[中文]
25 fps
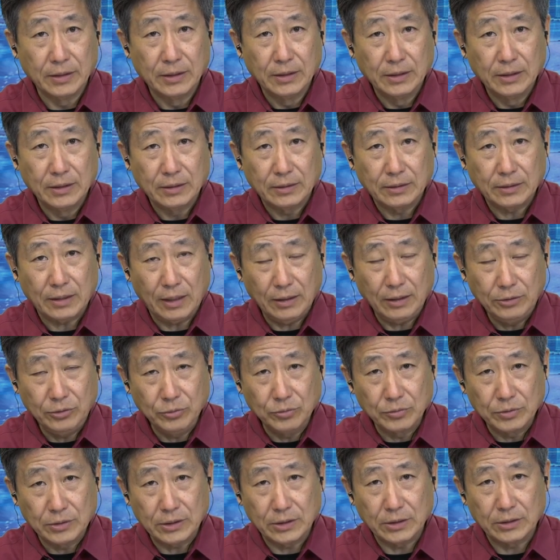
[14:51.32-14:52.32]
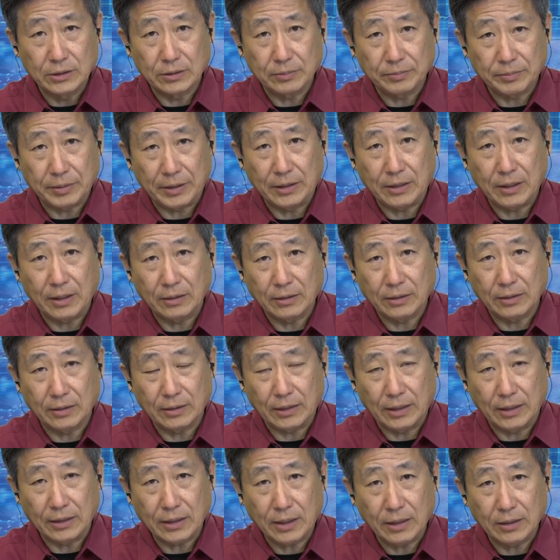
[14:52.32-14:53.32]
他用这个胚胎呢
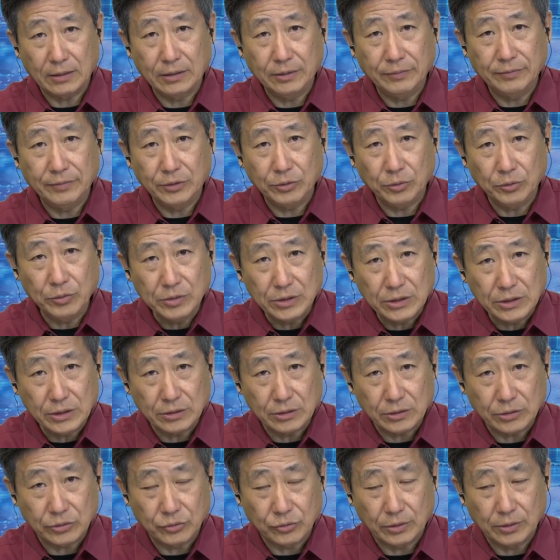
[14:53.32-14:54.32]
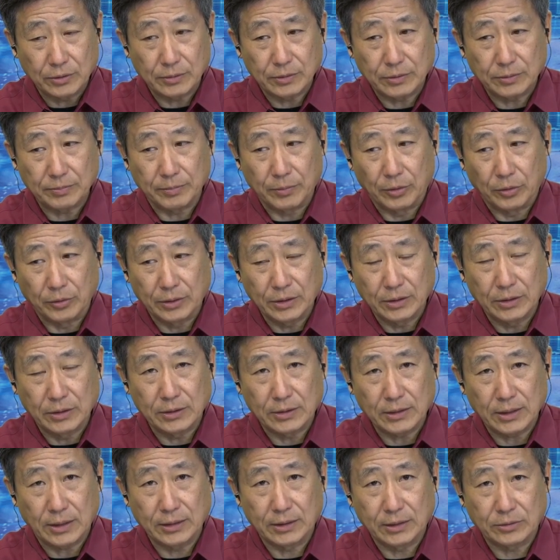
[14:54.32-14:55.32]
来看，因为尤其是说某一个人
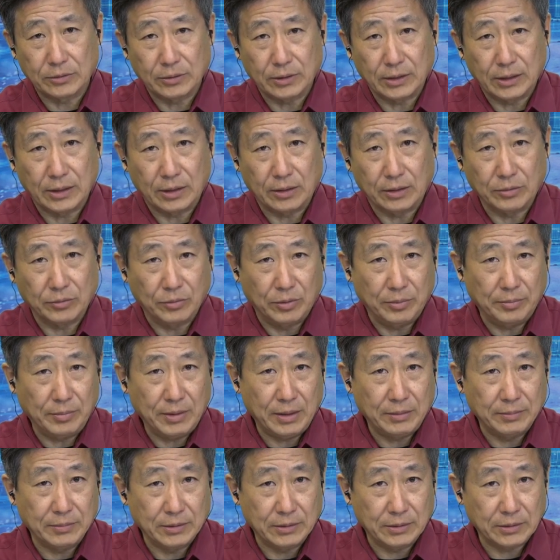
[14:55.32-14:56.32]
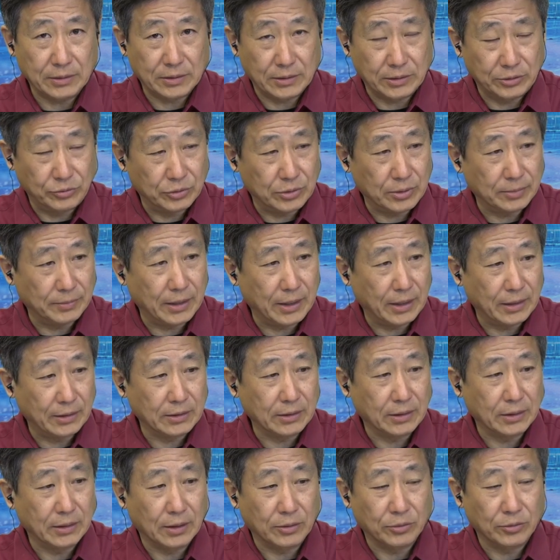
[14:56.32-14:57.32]
家里说，哎呀，我妈妈死于什么癌症
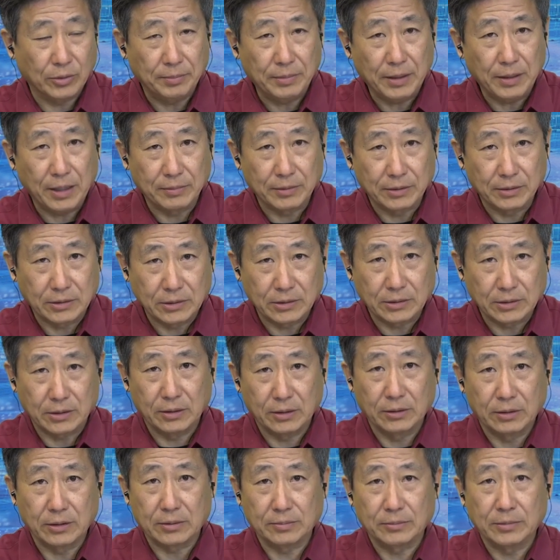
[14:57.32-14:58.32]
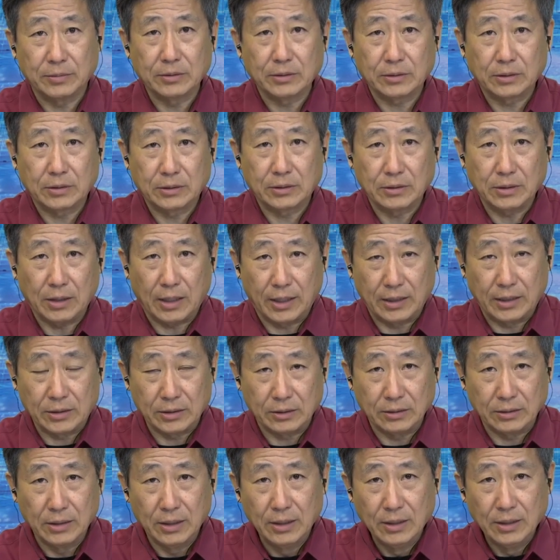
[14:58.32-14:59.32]
啊，我爸爸是得了什么癌症，
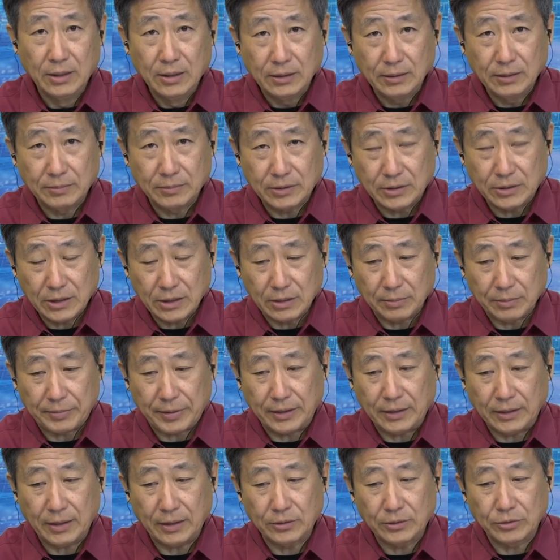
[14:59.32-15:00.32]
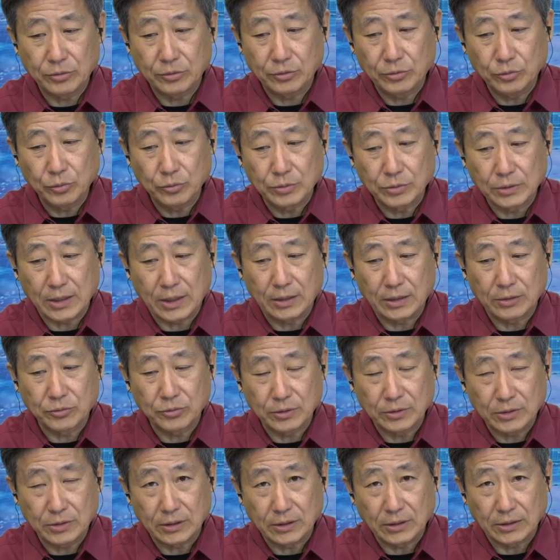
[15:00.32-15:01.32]
那么这个胚胎就用在做
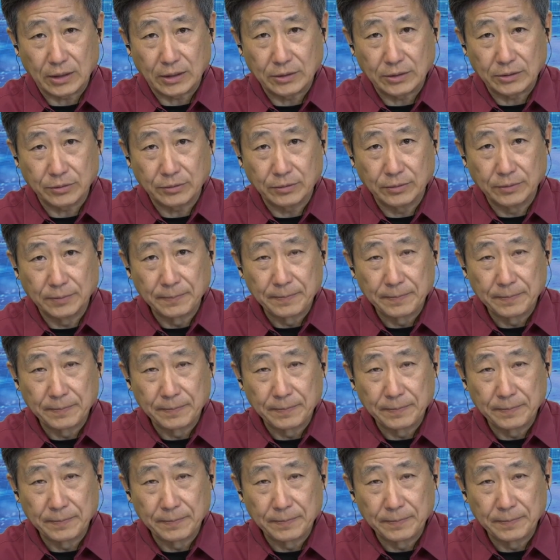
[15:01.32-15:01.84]
这个究。